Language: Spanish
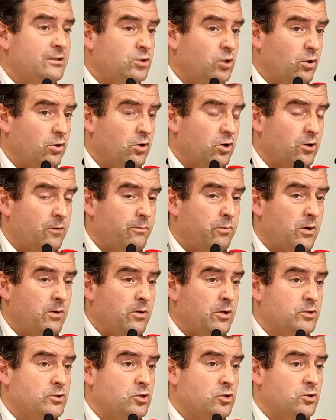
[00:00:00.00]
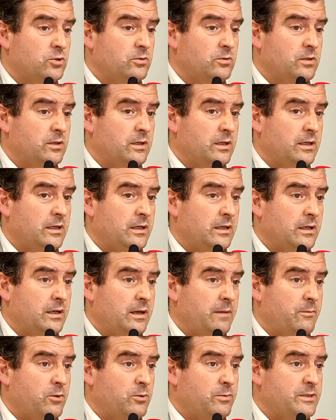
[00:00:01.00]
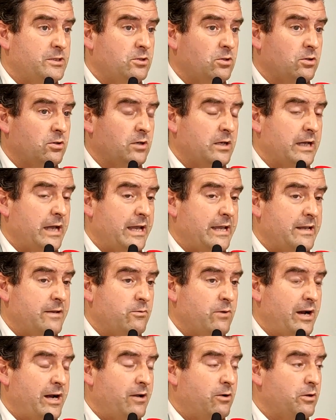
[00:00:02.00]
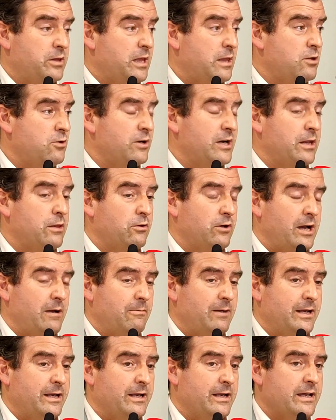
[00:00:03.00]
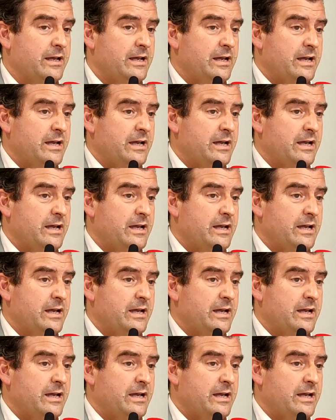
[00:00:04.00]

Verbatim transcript: todos los pueblos, son, eh, hemos visto que hay una negociación razonable,